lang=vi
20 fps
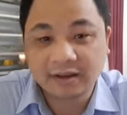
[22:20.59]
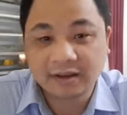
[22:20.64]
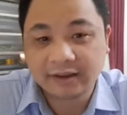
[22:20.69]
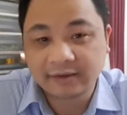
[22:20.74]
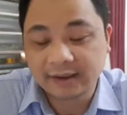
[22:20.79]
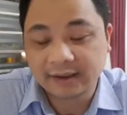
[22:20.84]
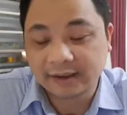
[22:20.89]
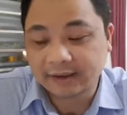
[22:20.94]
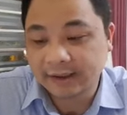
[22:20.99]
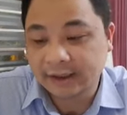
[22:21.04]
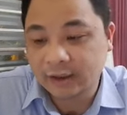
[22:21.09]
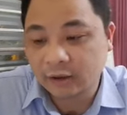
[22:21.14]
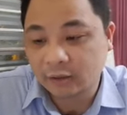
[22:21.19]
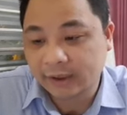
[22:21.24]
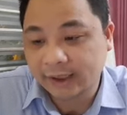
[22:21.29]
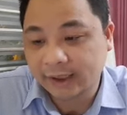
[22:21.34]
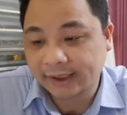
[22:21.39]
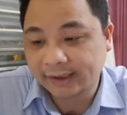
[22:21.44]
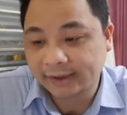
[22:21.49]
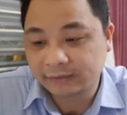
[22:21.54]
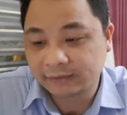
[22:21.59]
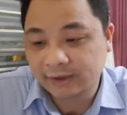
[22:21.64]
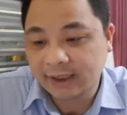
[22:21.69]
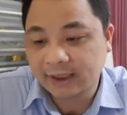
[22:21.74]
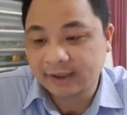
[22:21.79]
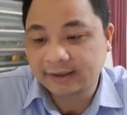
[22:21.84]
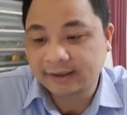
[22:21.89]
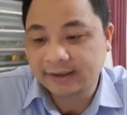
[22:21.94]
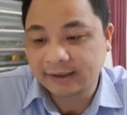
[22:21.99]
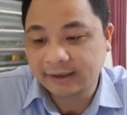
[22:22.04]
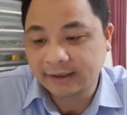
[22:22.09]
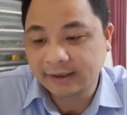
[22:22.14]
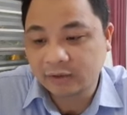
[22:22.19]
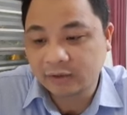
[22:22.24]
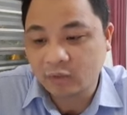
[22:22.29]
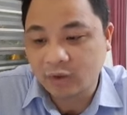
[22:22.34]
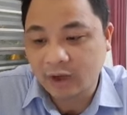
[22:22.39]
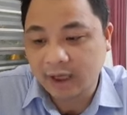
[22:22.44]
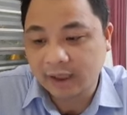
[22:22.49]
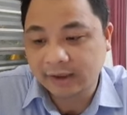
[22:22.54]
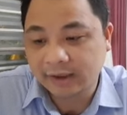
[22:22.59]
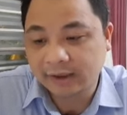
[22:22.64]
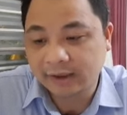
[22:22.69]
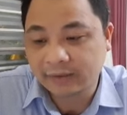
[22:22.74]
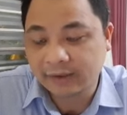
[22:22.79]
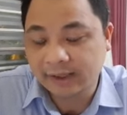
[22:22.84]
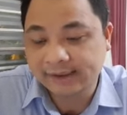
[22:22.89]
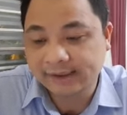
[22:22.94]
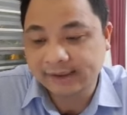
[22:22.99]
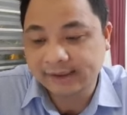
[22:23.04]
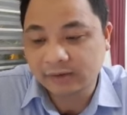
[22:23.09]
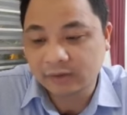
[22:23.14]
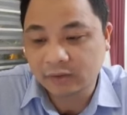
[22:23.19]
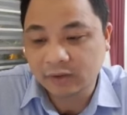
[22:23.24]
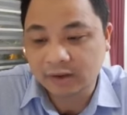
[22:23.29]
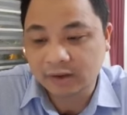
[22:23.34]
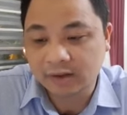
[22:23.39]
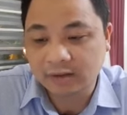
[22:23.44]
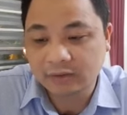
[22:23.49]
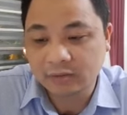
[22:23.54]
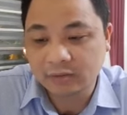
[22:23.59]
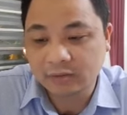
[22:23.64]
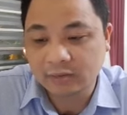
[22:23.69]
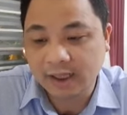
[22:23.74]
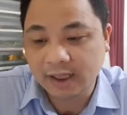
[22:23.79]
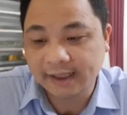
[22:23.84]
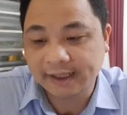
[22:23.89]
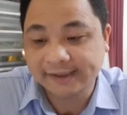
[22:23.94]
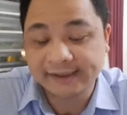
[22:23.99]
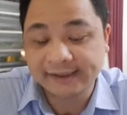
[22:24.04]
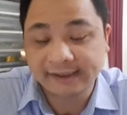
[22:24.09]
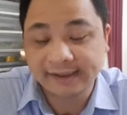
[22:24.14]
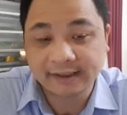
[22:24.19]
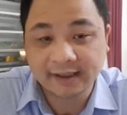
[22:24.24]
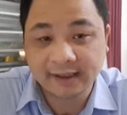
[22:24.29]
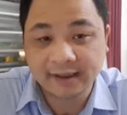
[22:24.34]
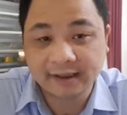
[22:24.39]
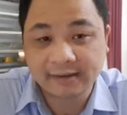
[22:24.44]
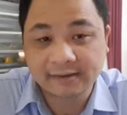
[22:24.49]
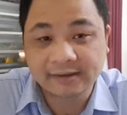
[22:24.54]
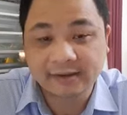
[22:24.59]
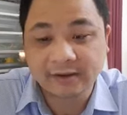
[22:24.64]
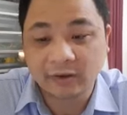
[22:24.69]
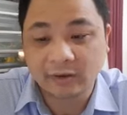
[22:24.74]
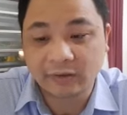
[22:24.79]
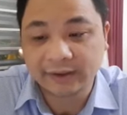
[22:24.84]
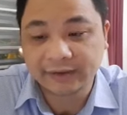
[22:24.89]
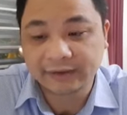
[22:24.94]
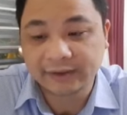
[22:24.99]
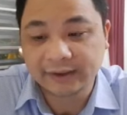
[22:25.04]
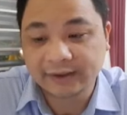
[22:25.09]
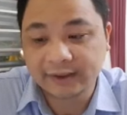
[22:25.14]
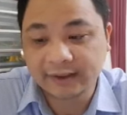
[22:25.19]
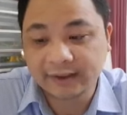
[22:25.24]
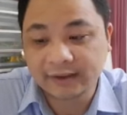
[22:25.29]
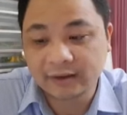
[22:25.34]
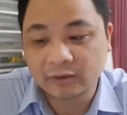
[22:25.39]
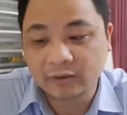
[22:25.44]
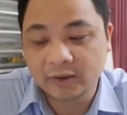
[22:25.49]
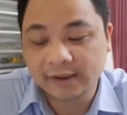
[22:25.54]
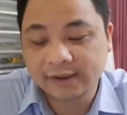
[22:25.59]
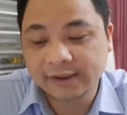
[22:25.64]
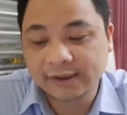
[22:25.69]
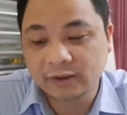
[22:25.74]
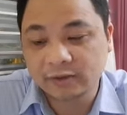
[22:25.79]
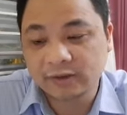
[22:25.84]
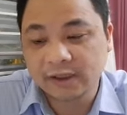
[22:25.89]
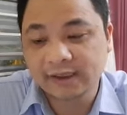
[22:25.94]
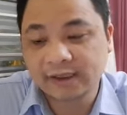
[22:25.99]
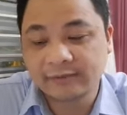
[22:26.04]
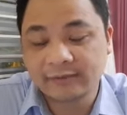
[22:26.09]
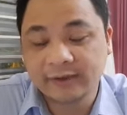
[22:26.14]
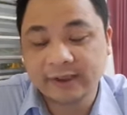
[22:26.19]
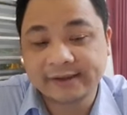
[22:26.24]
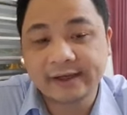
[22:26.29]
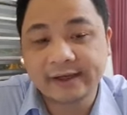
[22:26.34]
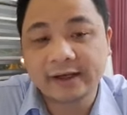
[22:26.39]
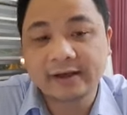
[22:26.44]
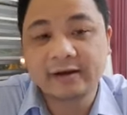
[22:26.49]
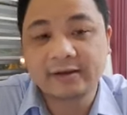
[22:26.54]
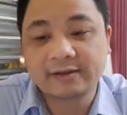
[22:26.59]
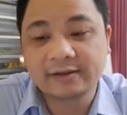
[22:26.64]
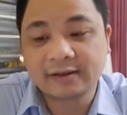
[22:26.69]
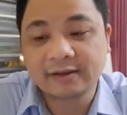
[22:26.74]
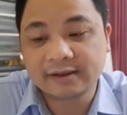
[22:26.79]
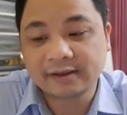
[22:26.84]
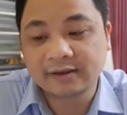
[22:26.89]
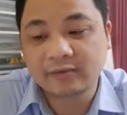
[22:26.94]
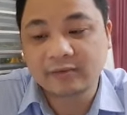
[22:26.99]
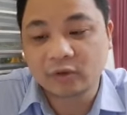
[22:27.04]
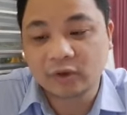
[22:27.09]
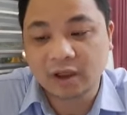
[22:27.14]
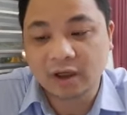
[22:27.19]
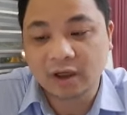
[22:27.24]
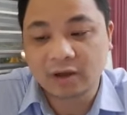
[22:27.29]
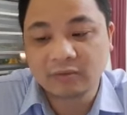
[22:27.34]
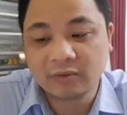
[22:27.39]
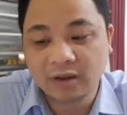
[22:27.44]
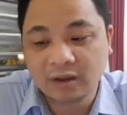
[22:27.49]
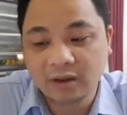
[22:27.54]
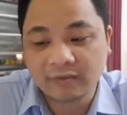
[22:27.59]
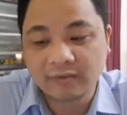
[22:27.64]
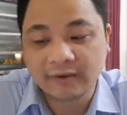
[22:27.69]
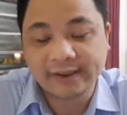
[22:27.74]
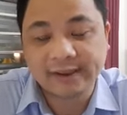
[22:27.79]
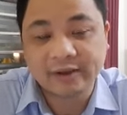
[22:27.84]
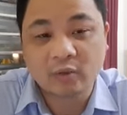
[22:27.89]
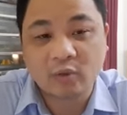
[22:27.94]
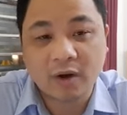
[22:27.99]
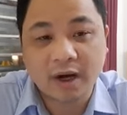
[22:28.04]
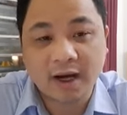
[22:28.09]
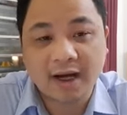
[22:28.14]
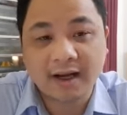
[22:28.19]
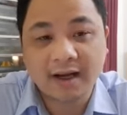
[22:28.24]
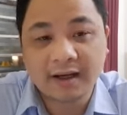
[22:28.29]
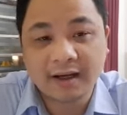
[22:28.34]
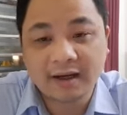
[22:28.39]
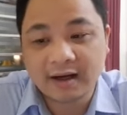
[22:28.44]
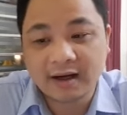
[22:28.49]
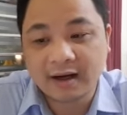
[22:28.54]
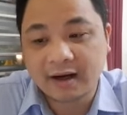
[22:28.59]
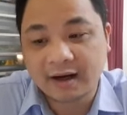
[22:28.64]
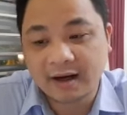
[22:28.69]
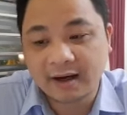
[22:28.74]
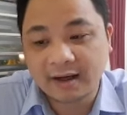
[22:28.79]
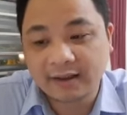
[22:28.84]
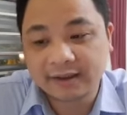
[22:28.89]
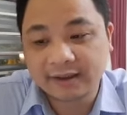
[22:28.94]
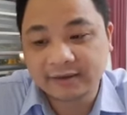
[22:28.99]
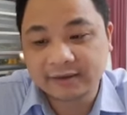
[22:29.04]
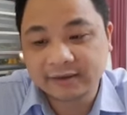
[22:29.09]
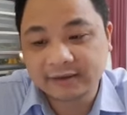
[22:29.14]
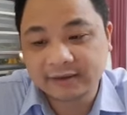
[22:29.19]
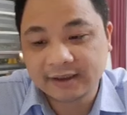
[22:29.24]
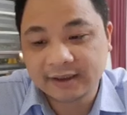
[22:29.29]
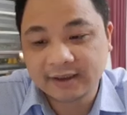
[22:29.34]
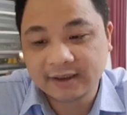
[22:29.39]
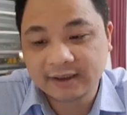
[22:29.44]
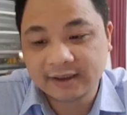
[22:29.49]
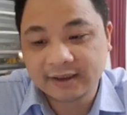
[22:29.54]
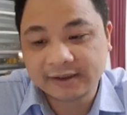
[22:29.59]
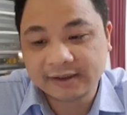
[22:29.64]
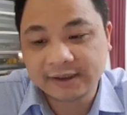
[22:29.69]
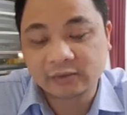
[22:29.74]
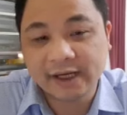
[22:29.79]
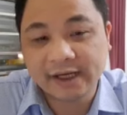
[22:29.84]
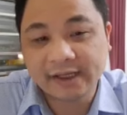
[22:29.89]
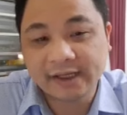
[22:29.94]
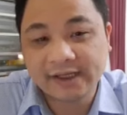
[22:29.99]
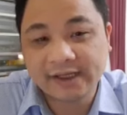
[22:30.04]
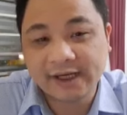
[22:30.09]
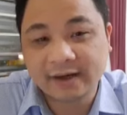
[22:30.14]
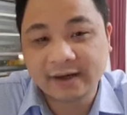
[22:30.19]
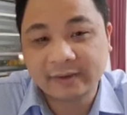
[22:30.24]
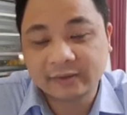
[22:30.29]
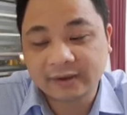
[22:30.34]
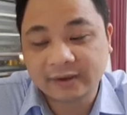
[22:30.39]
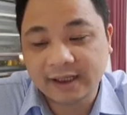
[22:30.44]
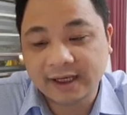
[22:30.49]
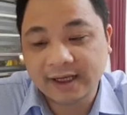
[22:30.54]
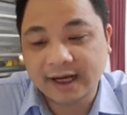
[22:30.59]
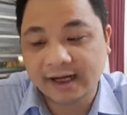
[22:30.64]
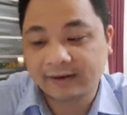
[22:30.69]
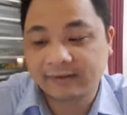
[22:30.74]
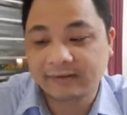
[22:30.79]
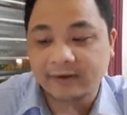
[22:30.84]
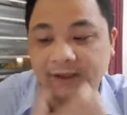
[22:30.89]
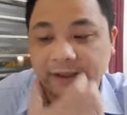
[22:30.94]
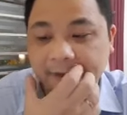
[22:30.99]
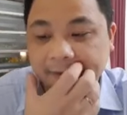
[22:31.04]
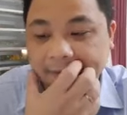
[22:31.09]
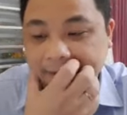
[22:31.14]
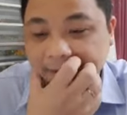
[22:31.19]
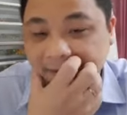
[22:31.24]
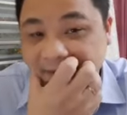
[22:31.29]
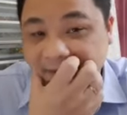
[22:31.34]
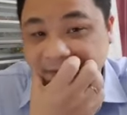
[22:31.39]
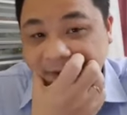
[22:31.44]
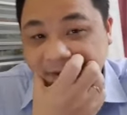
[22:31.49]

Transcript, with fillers: Chúng ta thấy câu này chúng ta thấy liên quan đến điều 29 của luật giáo dục 2009 ấy, sửa đổi chúng ta thấy cơ quan chịu trách nhiệm về chất lượng chương trình phổ thông và sách khoa à, thì nhớ là chịu trách nhiệm mà chúng ta gắn với gì?